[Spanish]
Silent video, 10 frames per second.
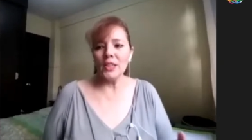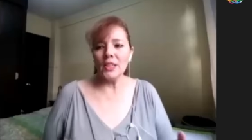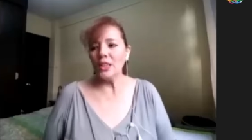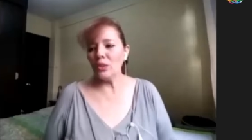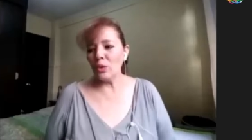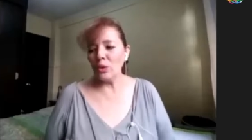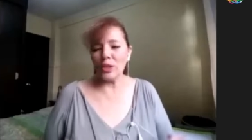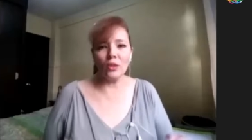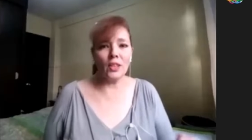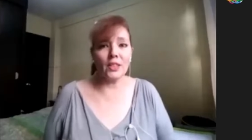y todo lo que son
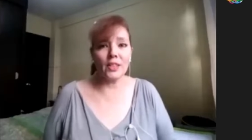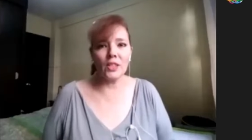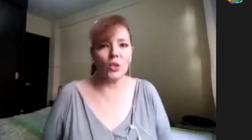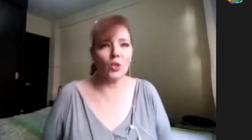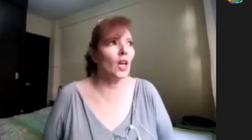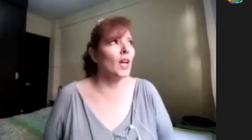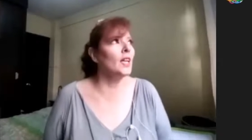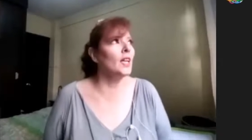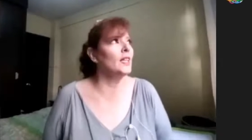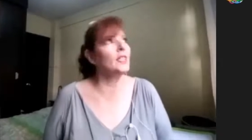las redes
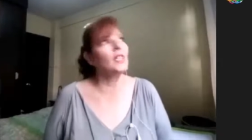sociales,